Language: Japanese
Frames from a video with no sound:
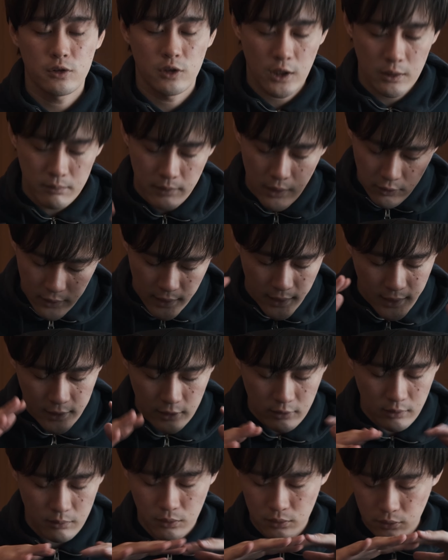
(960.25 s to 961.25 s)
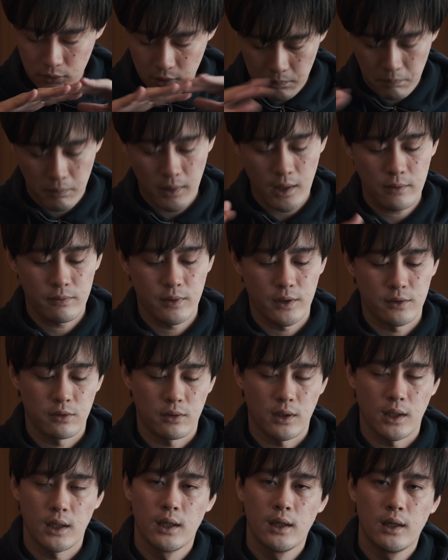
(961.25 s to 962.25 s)
の今の中では本当にパーフェクト
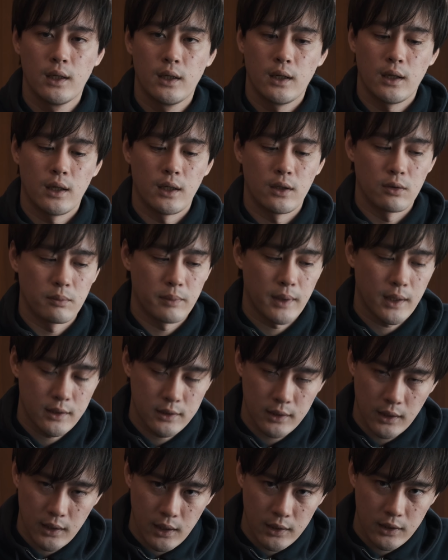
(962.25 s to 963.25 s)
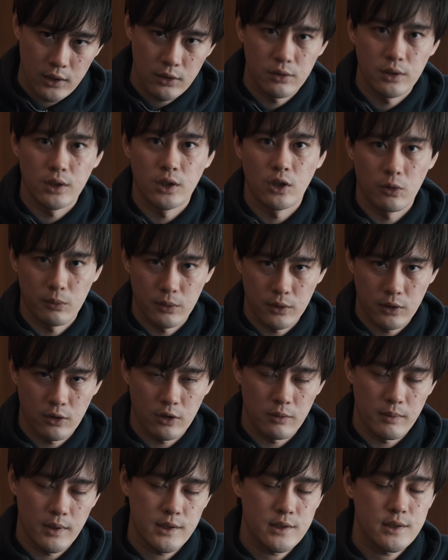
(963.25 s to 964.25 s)
なバッグだなというふうに思ってお
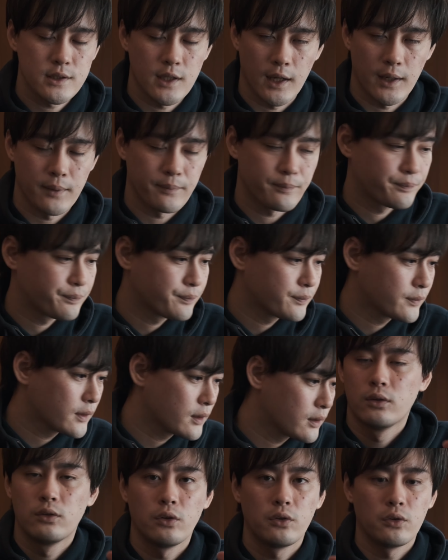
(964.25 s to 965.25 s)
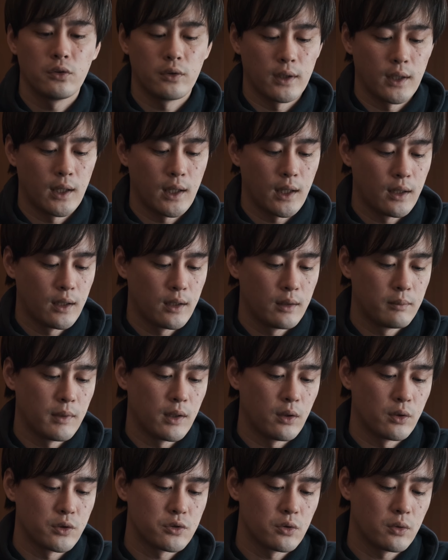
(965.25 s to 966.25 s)
ります。はい。ということでね、まあ、
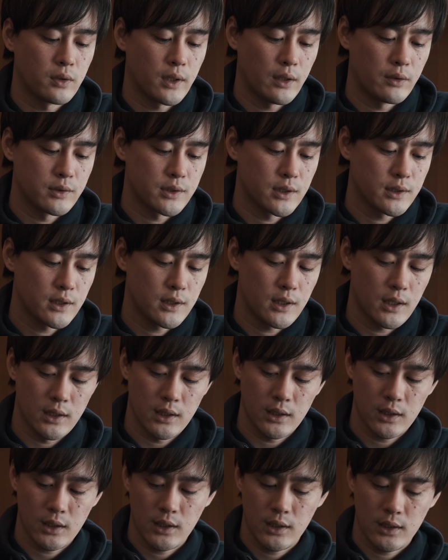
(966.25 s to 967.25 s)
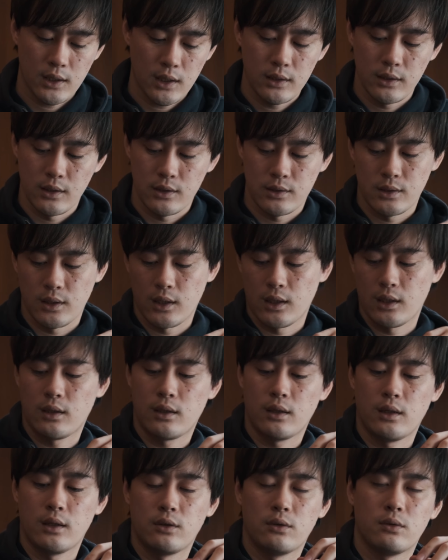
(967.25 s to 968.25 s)
ご紹介をさせていただいたんですが、
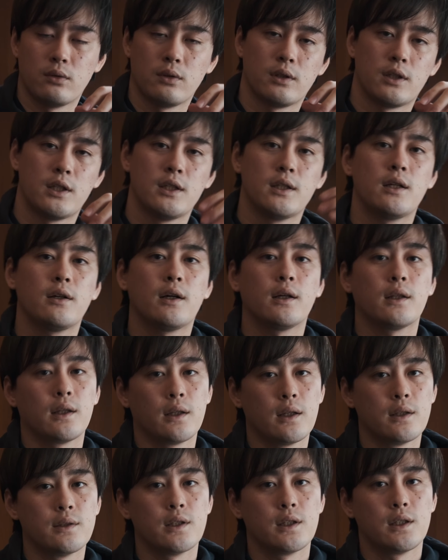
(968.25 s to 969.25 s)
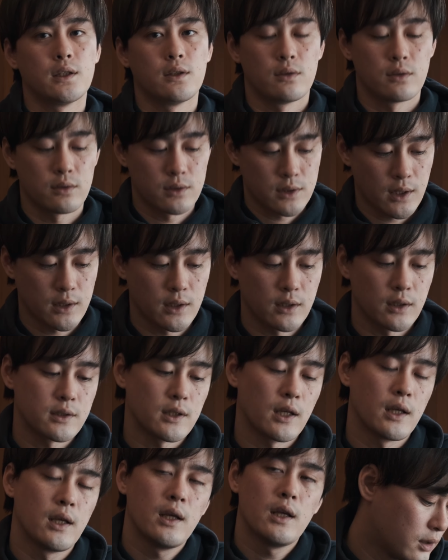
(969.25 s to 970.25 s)
気になる方はね、ぜひ使ってくださ
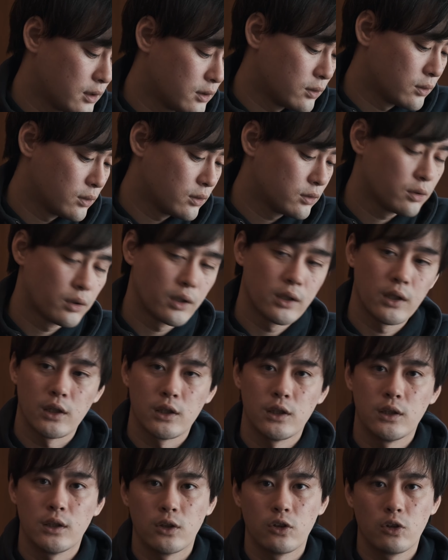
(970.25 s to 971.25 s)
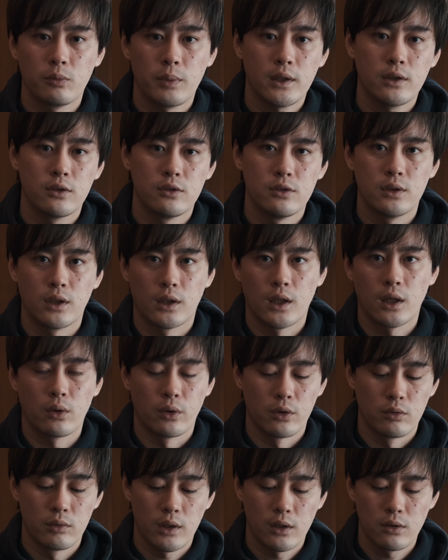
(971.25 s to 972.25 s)
い。それ何のバッグって結構
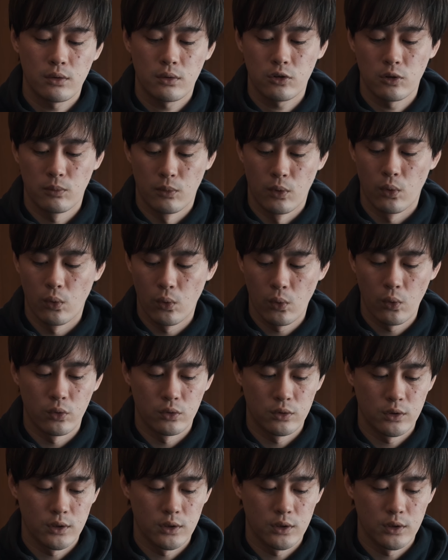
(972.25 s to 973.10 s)
言われることも多い